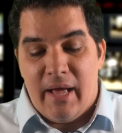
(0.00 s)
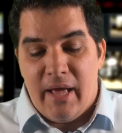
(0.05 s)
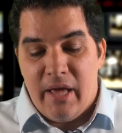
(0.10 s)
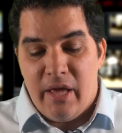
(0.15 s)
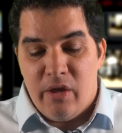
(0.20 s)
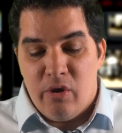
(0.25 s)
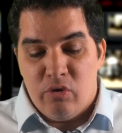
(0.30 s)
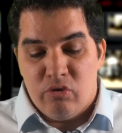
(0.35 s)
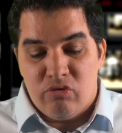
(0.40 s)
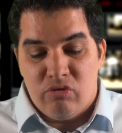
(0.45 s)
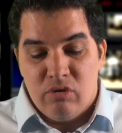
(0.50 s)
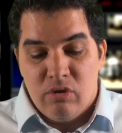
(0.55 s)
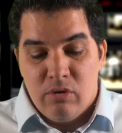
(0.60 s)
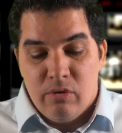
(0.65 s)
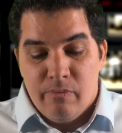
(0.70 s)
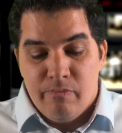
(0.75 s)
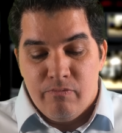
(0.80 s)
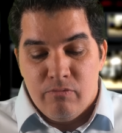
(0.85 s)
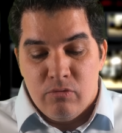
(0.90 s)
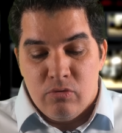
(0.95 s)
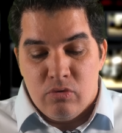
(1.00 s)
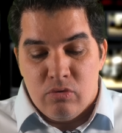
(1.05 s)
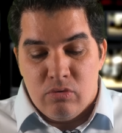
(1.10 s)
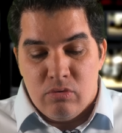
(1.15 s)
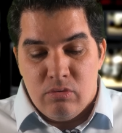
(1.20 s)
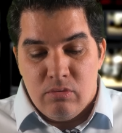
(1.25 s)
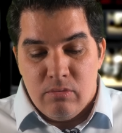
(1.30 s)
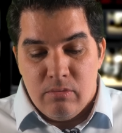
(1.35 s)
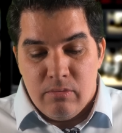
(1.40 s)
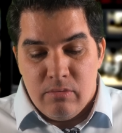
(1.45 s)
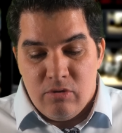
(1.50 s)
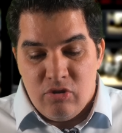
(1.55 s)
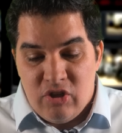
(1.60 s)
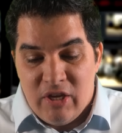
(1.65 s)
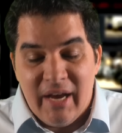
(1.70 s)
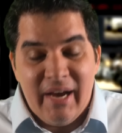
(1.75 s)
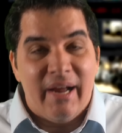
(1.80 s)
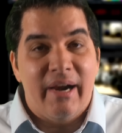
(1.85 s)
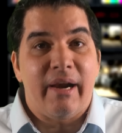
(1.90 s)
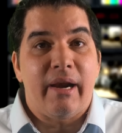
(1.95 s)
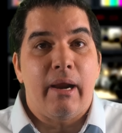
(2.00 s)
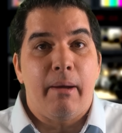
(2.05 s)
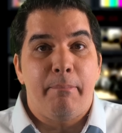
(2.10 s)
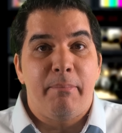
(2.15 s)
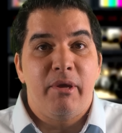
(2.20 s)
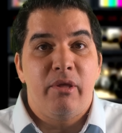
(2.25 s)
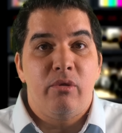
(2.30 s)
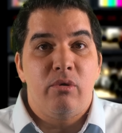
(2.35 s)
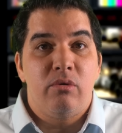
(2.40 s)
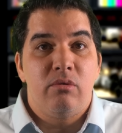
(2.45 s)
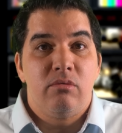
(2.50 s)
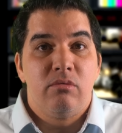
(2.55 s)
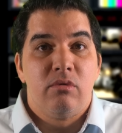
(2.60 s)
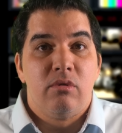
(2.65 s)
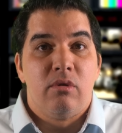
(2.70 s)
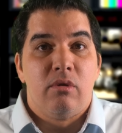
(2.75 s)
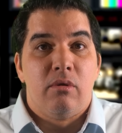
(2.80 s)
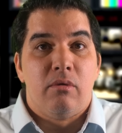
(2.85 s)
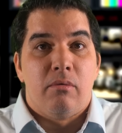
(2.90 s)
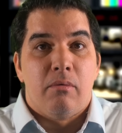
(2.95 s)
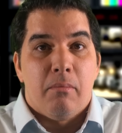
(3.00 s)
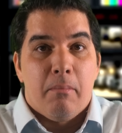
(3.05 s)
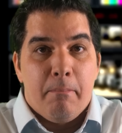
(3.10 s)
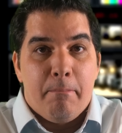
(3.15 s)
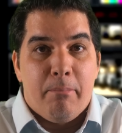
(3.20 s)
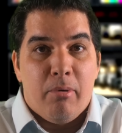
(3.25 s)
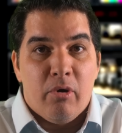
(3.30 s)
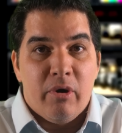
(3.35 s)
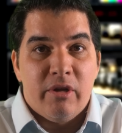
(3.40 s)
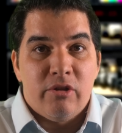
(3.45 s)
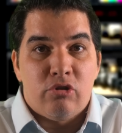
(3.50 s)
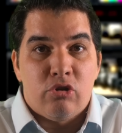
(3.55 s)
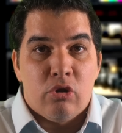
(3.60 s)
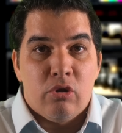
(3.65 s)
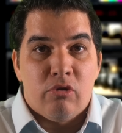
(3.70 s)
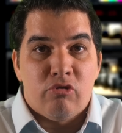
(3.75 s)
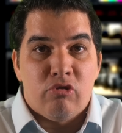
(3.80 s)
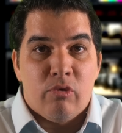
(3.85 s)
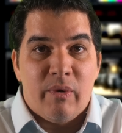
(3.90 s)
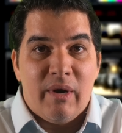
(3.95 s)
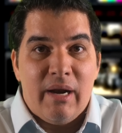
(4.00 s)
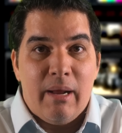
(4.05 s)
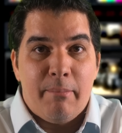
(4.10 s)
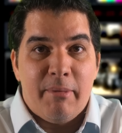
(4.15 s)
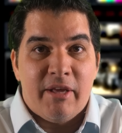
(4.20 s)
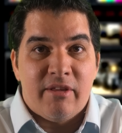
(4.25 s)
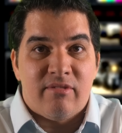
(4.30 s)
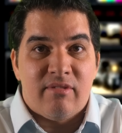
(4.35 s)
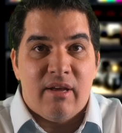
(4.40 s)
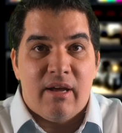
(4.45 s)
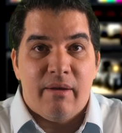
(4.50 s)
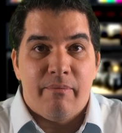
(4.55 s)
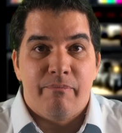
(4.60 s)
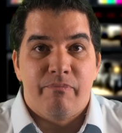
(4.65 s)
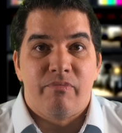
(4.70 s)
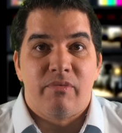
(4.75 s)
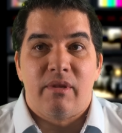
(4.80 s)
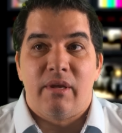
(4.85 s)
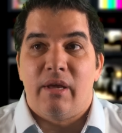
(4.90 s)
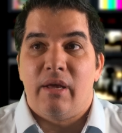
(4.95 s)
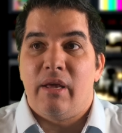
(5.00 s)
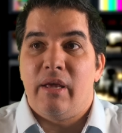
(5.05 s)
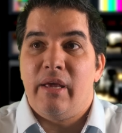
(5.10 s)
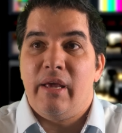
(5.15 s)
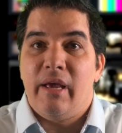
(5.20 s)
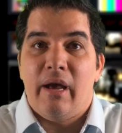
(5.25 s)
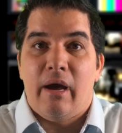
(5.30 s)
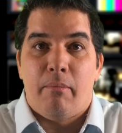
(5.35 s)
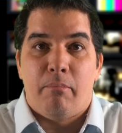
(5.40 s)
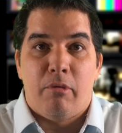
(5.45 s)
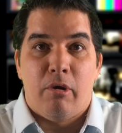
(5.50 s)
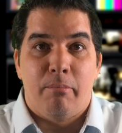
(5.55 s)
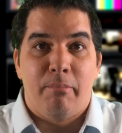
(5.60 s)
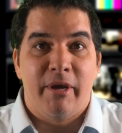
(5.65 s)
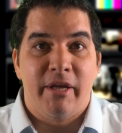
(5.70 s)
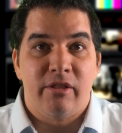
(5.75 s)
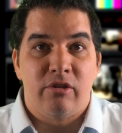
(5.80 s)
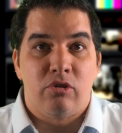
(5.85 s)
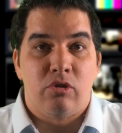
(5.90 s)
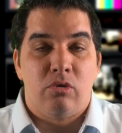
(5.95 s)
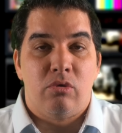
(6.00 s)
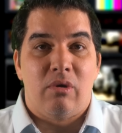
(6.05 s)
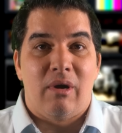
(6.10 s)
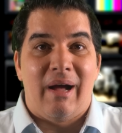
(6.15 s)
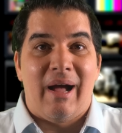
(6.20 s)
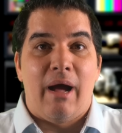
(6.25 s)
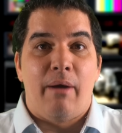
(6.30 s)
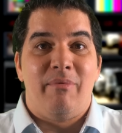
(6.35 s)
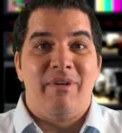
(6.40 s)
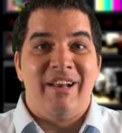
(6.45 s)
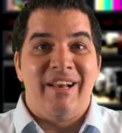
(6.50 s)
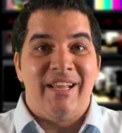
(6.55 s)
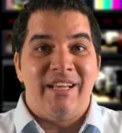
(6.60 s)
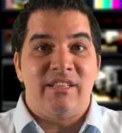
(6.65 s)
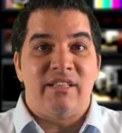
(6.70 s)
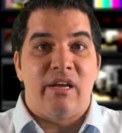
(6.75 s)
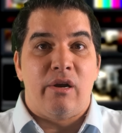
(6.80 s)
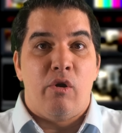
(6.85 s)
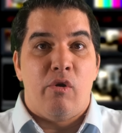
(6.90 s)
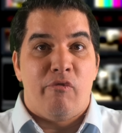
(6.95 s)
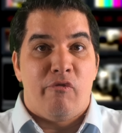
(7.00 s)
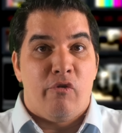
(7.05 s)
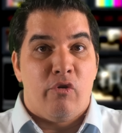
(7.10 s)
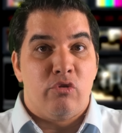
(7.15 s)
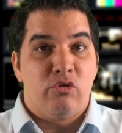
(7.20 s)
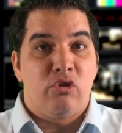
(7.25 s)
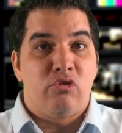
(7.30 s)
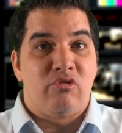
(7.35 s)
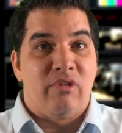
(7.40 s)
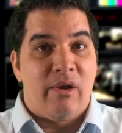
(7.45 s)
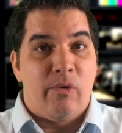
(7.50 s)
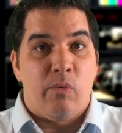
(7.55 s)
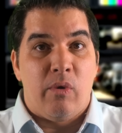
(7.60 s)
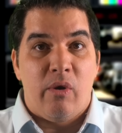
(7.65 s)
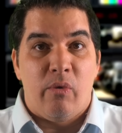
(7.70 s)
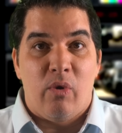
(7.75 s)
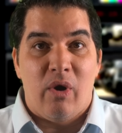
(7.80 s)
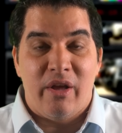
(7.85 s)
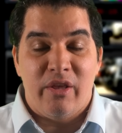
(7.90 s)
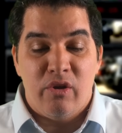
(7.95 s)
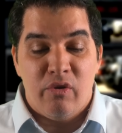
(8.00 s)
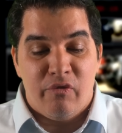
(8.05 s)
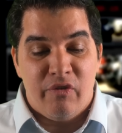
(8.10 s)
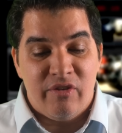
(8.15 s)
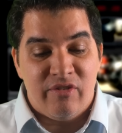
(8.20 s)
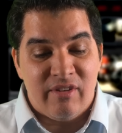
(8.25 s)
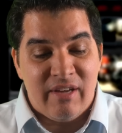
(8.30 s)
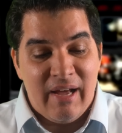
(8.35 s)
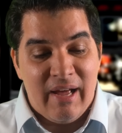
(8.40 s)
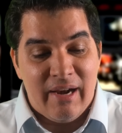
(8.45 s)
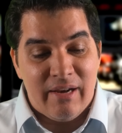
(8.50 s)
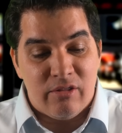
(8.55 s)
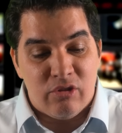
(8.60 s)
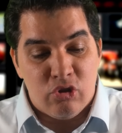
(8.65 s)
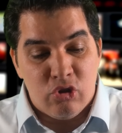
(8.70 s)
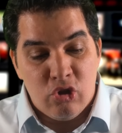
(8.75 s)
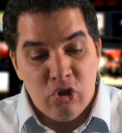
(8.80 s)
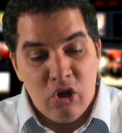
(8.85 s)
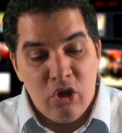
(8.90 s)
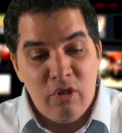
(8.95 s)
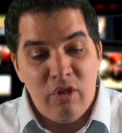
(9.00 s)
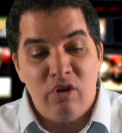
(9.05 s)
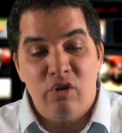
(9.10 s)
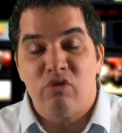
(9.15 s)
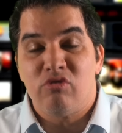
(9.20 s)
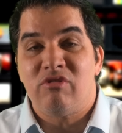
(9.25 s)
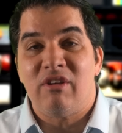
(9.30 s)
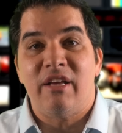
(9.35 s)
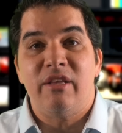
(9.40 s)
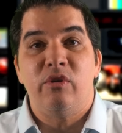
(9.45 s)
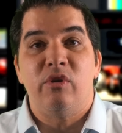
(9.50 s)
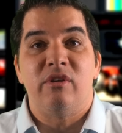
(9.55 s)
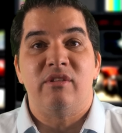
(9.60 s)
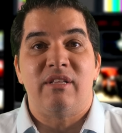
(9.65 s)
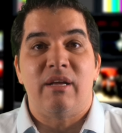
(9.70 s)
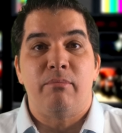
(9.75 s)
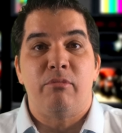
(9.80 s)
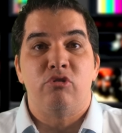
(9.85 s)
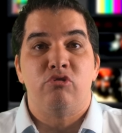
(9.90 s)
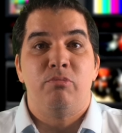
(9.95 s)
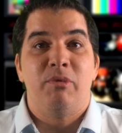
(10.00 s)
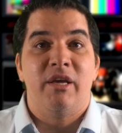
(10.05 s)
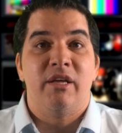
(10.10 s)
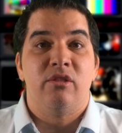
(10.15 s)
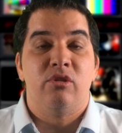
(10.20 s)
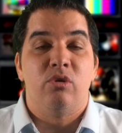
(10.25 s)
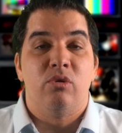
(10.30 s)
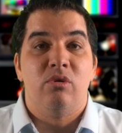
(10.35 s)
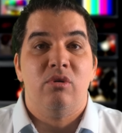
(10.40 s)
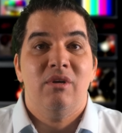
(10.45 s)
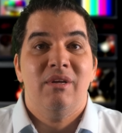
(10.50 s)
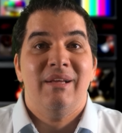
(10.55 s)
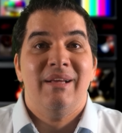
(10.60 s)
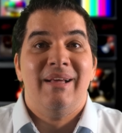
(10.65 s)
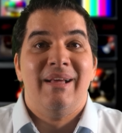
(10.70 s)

ellos llegan rápido, ponen todo sobre la mesa y a momento habilitan los fondos del nuevo año fiscal. Todos los años estamos viendo